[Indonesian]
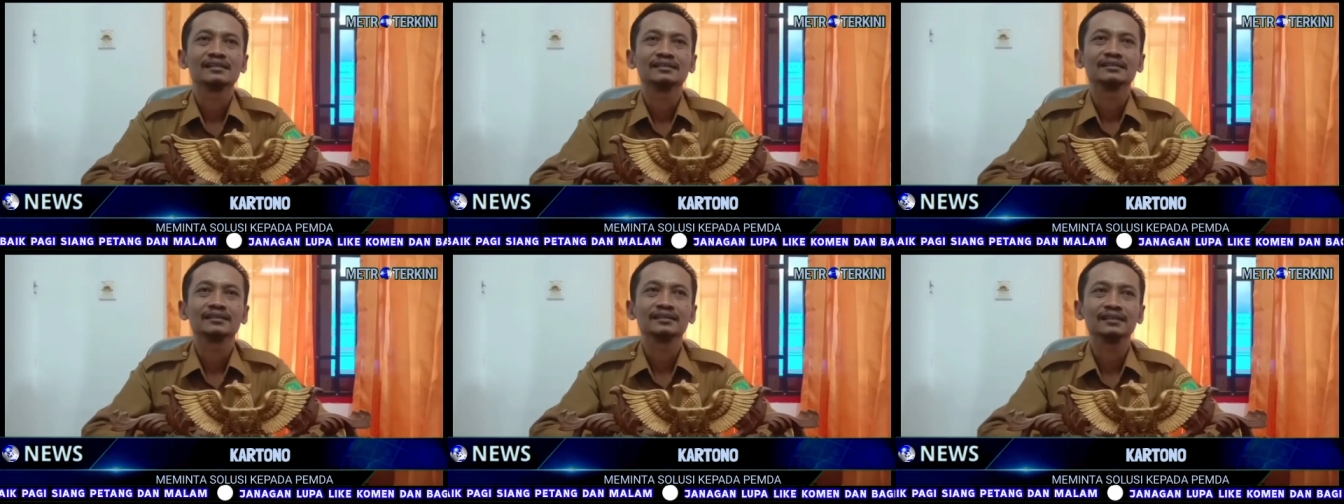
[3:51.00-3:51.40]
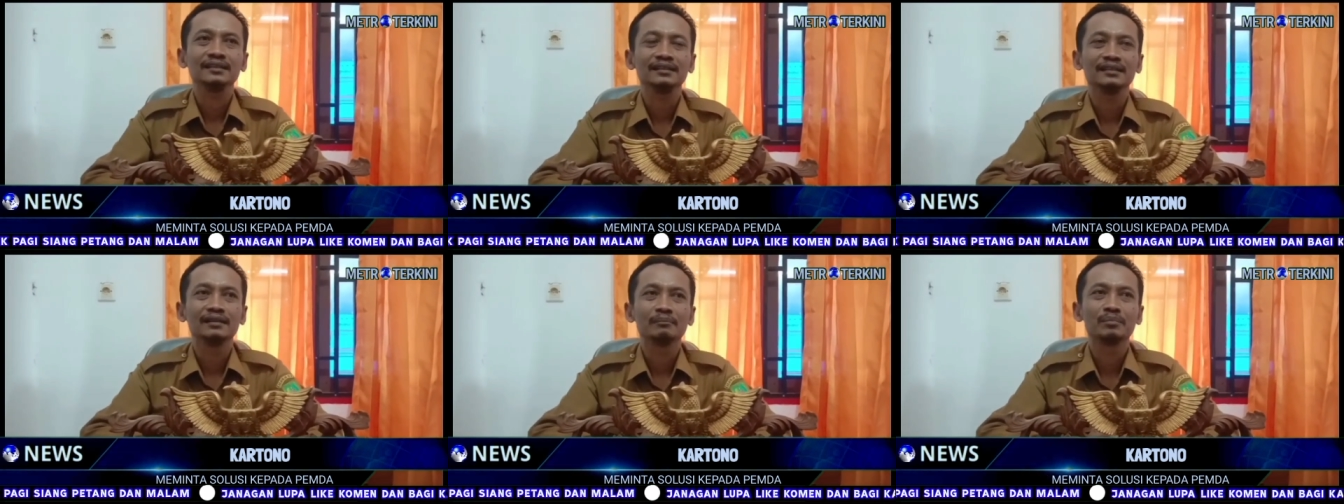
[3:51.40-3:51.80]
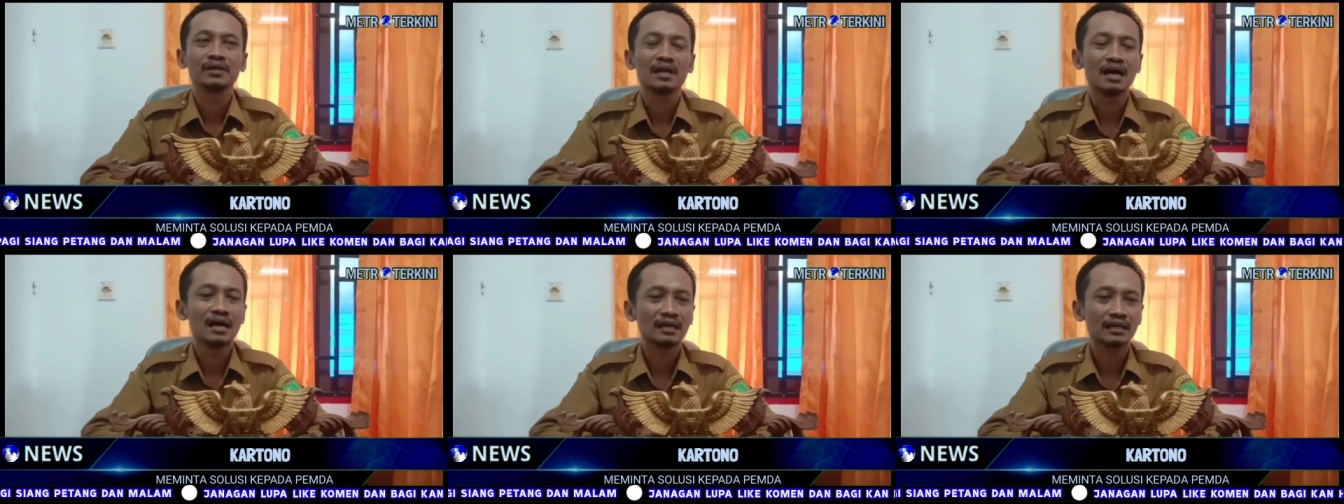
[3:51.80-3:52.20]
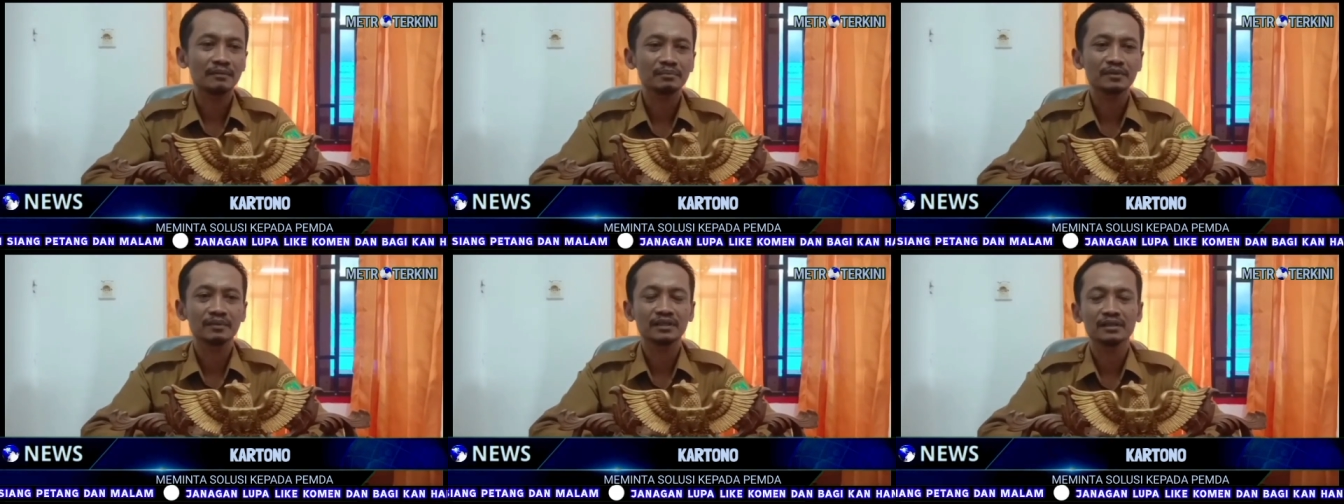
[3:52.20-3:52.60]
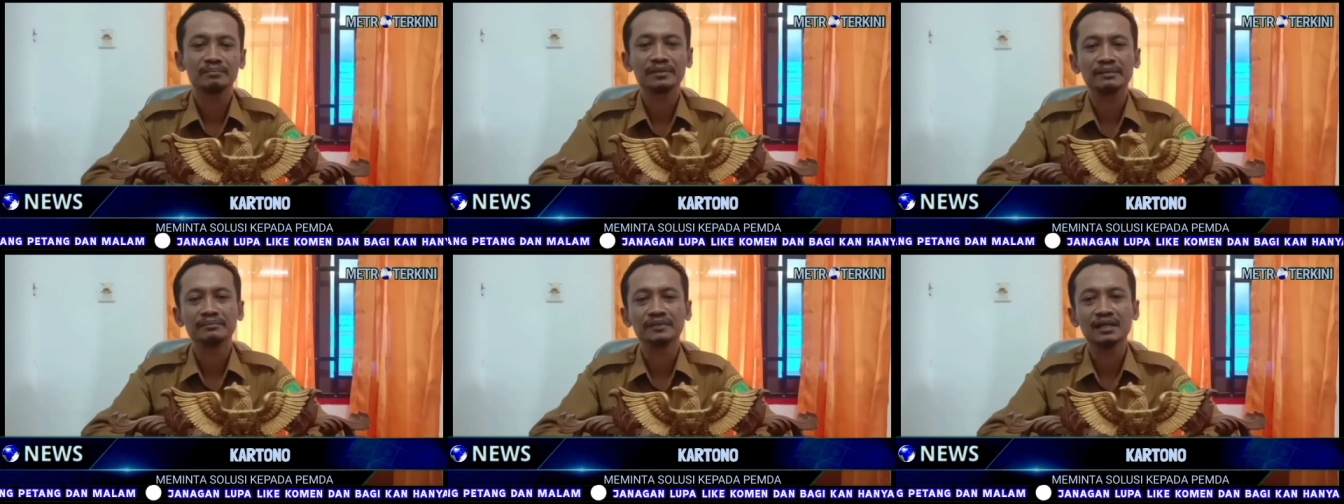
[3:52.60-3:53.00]
jadi berharap kepada
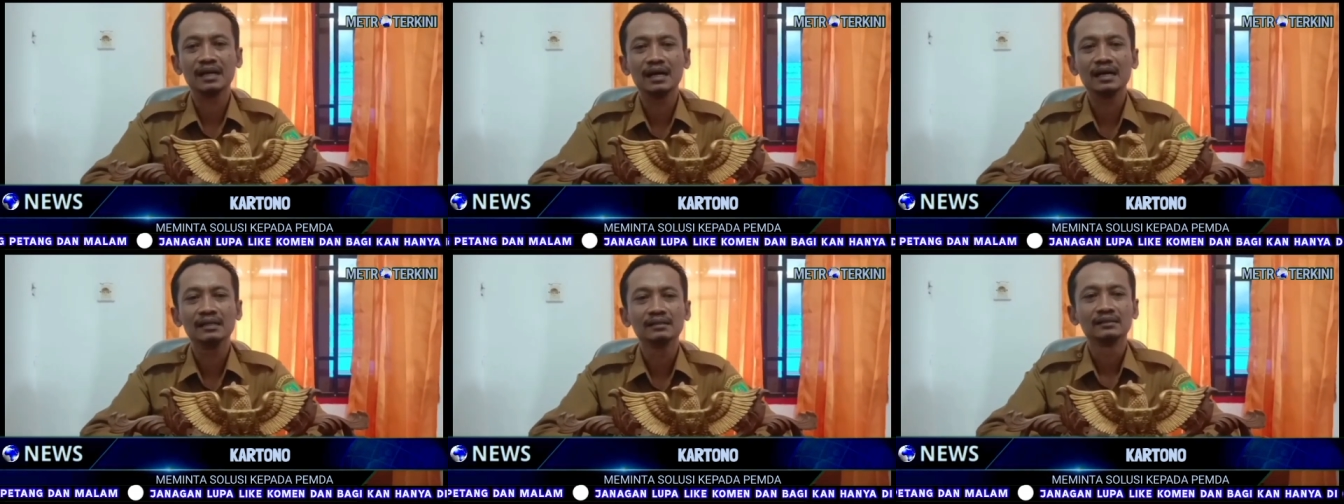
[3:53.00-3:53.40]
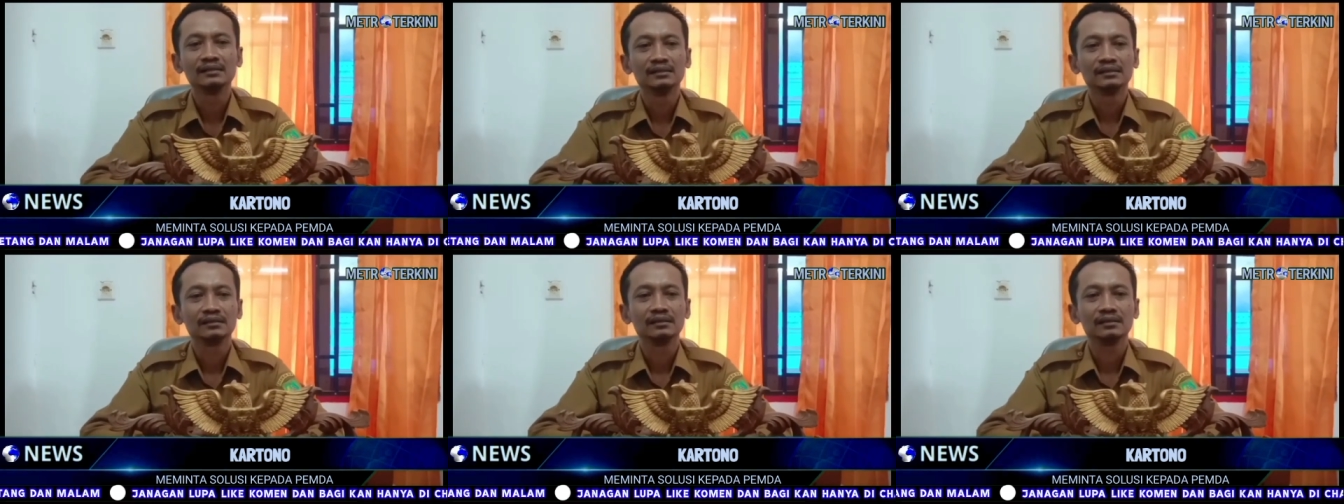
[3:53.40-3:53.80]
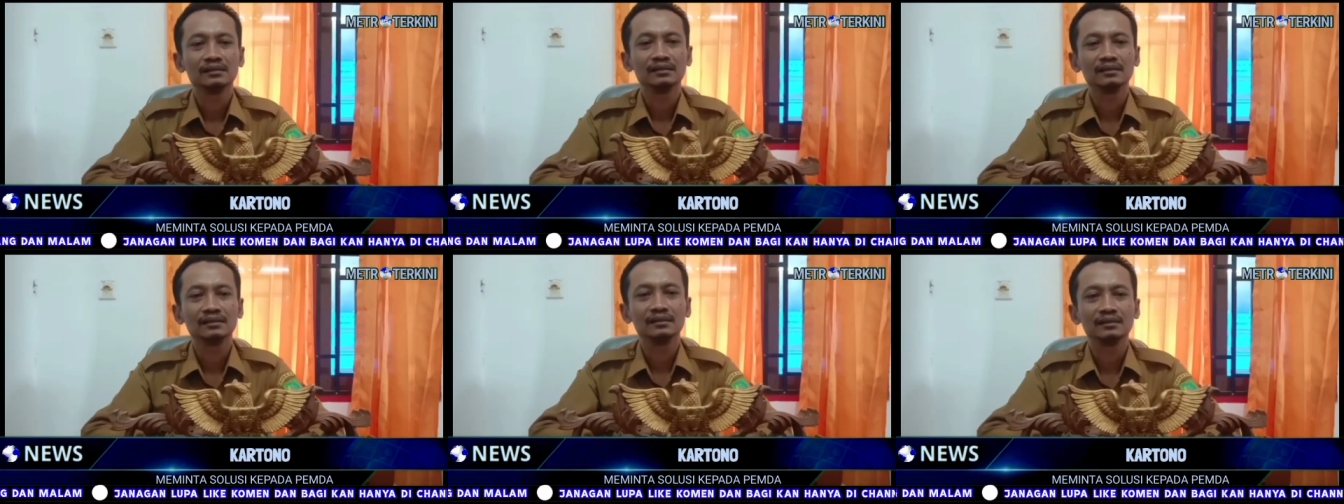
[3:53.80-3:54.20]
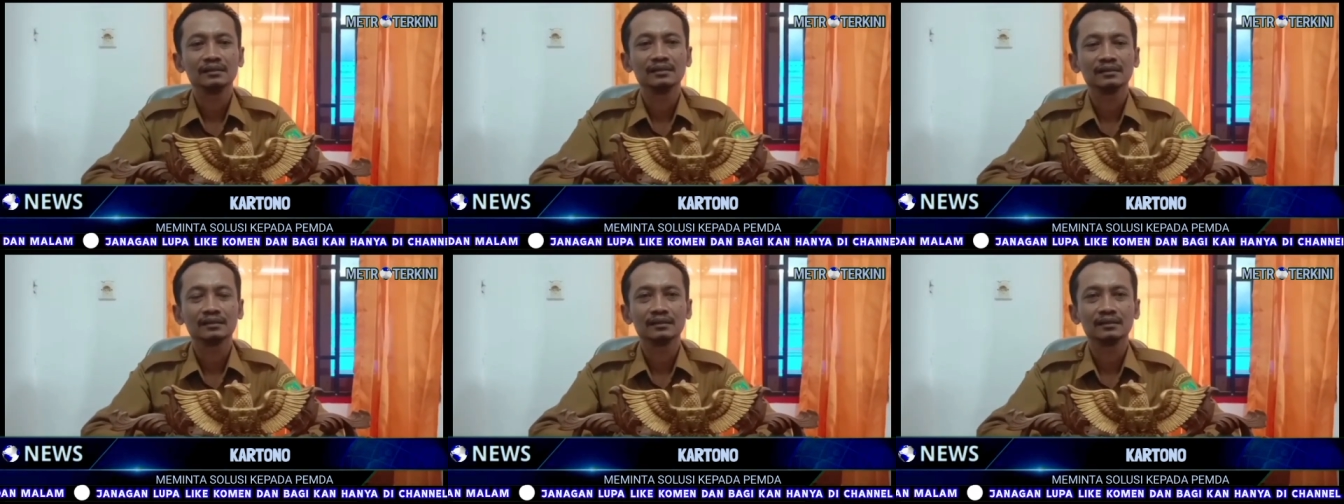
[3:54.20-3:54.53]
Pemda eh,